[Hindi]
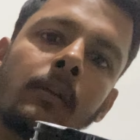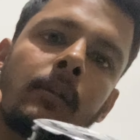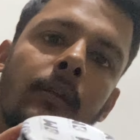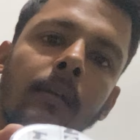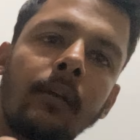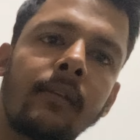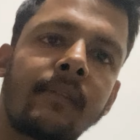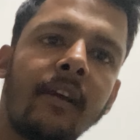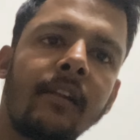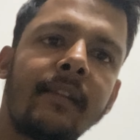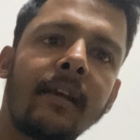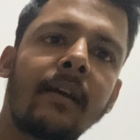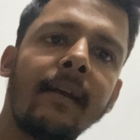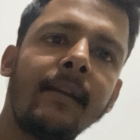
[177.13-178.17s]
सीट
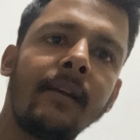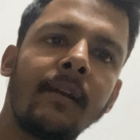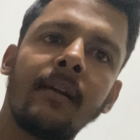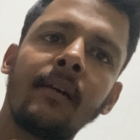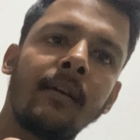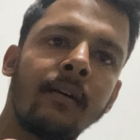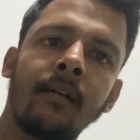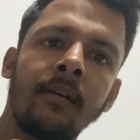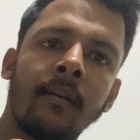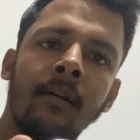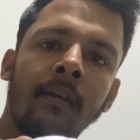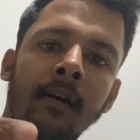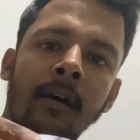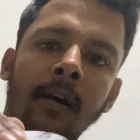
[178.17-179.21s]
दिख गई
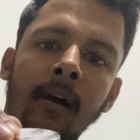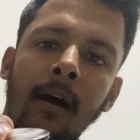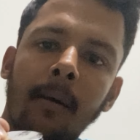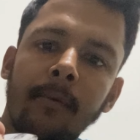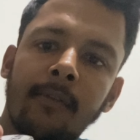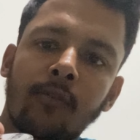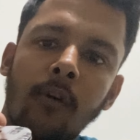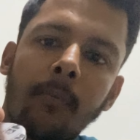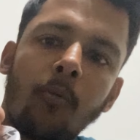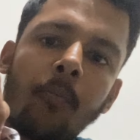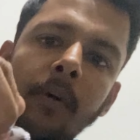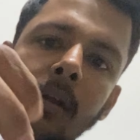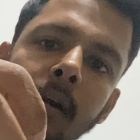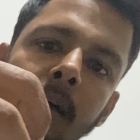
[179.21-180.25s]
अब इसको हम
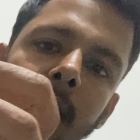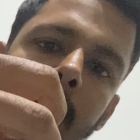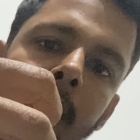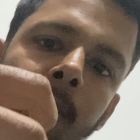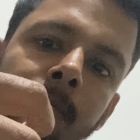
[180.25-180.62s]
ओपन करेंगे